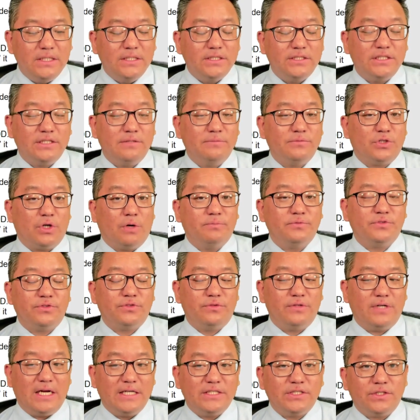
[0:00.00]
지금
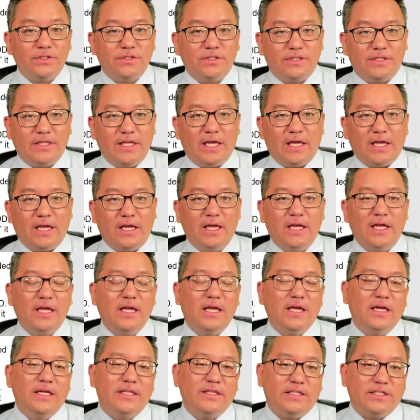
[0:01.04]
접수를 하셨는데
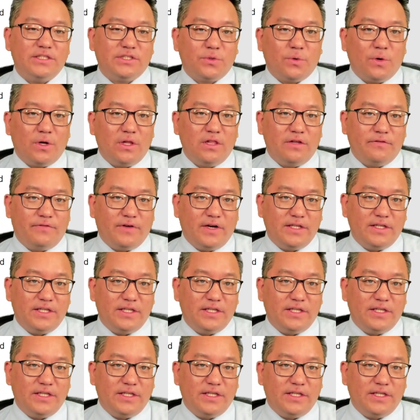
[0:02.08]
디스퀄러파이